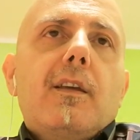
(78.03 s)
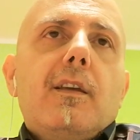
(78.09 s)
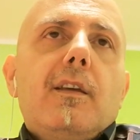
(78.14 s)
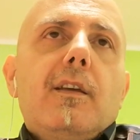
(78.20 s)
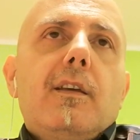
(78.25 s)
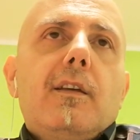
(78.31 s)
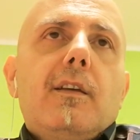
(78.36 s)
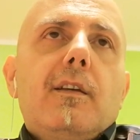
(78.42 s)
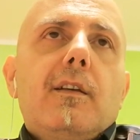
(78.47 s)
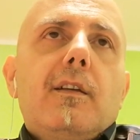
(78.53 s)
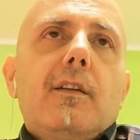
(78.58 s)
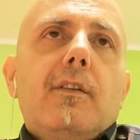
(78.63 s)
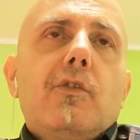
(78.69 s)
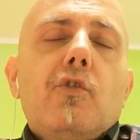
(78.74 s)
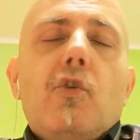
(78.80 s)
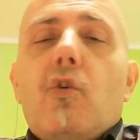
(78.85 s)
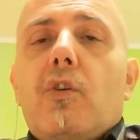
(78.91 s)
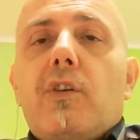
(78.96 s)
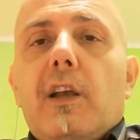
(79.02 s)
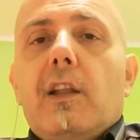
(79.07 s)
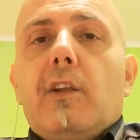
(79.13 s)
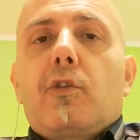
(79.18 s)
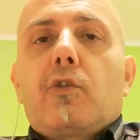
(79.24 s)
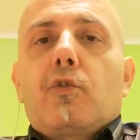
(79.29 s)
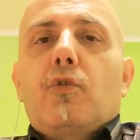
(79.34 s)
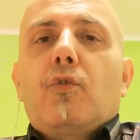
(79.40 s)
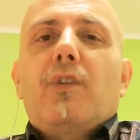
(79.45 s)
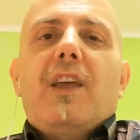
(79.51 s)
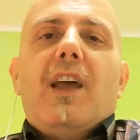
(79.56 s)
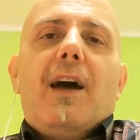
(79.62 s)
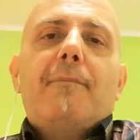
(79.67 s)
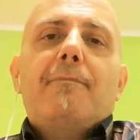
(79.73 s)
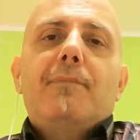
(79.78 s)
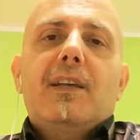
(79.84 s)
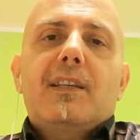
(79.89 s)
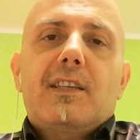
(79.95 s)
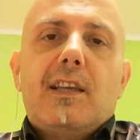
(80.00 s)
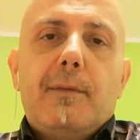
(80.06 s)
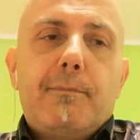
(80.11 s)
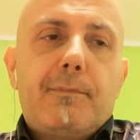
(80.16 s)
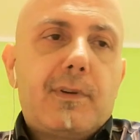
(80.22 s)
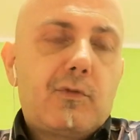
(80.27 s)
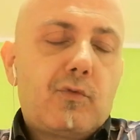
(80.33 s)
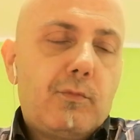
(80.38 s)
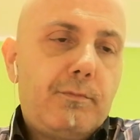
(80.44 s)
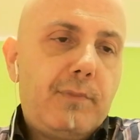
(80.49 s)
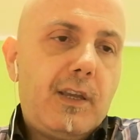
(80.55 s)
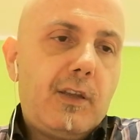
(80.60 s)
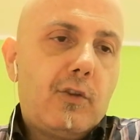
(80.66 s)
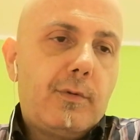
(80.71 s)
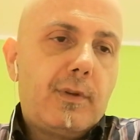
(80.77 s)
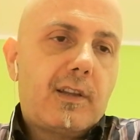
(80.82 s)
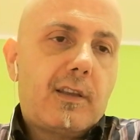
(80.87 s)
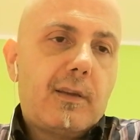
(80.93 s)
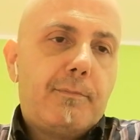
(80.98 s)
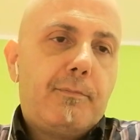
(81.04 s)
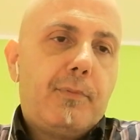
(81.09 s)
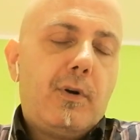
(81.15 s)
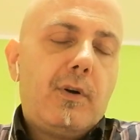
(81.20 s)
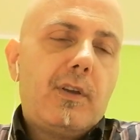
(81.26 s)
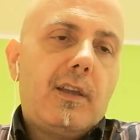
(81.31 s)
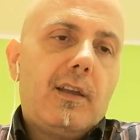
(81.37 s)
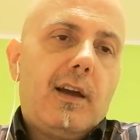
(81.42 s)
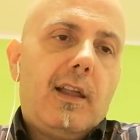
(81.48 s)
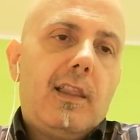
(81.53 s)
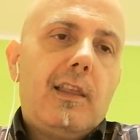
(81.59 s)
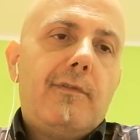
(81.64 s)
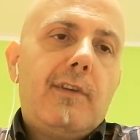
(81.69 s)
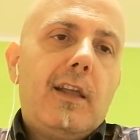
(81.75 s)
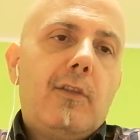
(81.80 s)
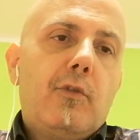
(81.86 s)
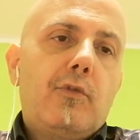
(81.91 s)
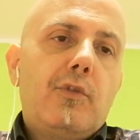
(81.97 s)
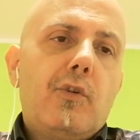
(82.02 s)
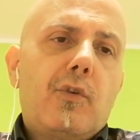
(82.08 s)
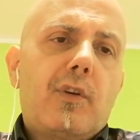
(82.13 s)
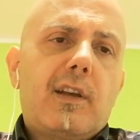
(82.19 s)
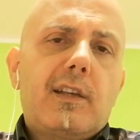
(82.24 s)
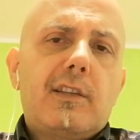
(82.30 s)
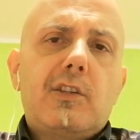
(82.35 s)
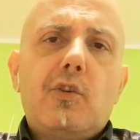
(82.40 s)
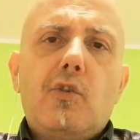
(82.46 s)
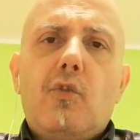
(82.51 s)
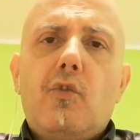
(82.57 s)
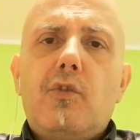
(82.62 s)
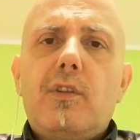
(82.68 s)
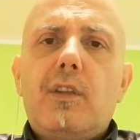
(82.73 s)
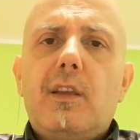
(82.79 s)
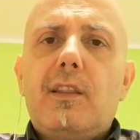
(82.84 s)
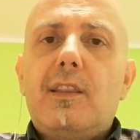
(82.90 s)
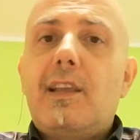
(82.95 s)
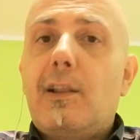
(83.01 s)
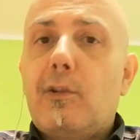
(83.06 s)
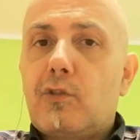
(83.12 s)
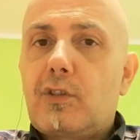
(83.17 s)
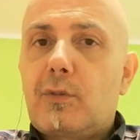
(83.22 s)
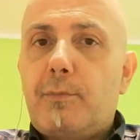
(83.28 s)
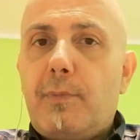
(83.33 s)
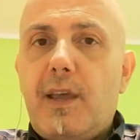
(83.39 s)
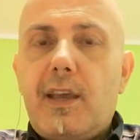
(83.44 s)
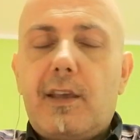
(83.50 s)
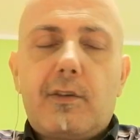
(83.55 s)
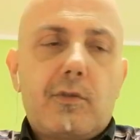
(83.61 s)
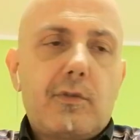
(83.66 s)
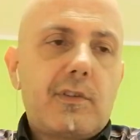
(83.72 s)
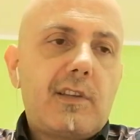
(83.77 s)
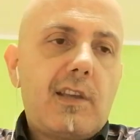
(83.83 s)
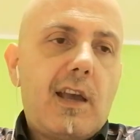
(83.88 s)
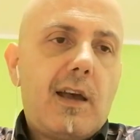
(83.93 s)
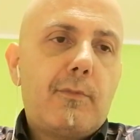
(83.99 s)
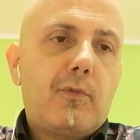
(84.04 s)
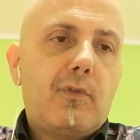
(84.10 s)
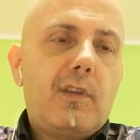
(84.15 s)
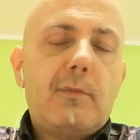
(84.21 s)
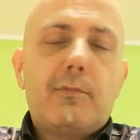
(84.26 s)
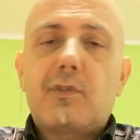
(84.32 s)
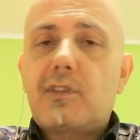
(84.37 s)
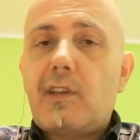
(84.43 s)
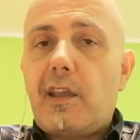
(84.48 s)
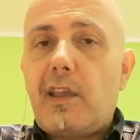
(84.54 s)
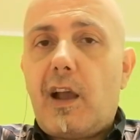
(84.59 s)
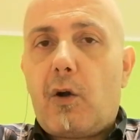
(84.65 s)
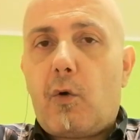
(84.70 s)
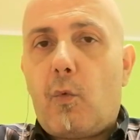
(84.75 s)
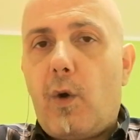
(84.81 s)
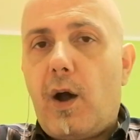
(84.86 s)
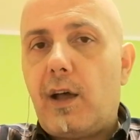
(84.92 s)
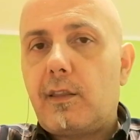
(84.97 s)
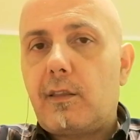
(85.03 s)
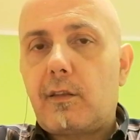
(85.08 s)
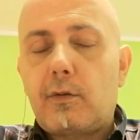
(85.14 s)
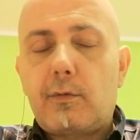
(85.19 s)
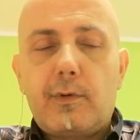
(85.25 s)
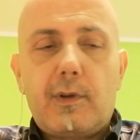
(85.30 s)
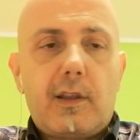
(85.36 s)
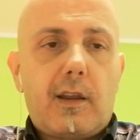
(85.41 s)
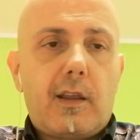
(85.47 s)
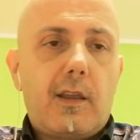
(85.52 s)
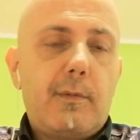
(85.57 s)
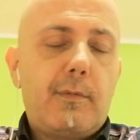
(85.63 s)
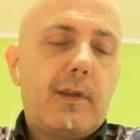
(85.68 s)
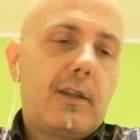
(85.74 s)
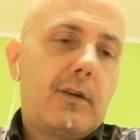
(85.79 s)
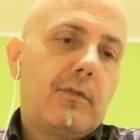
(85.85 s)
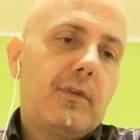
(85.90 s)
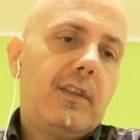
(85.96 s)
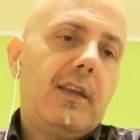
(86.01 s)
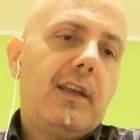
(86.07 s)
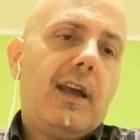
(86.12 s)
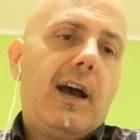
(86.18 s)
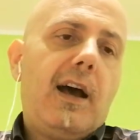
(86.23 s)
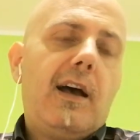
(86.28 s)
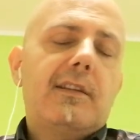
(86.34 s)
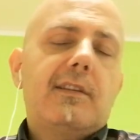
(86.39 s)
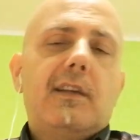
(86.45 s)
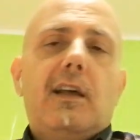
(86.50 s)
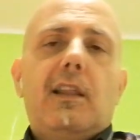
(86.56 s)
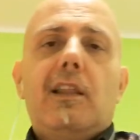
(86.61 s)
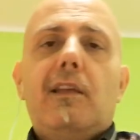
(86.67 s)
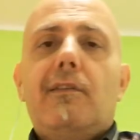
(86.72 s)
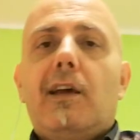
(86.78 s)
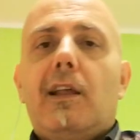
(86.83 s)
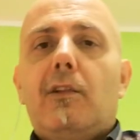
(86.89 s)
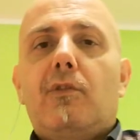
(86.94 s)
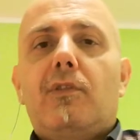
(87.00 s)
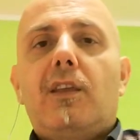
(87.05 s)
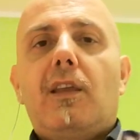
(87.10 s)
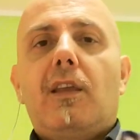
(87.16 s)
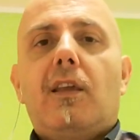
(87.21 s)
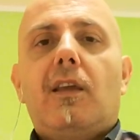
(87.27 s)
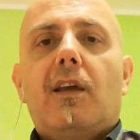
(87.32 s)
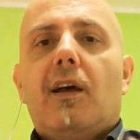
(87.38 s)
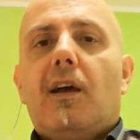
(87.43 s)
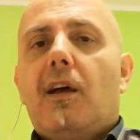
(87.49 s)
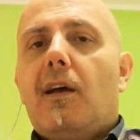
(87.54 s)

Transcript: Eh, non che il Crotone abbia sempre subito, perché poi a livello di occasioni nello specchio siamo tipo 6 a 4 per i padroni di casa, a livello di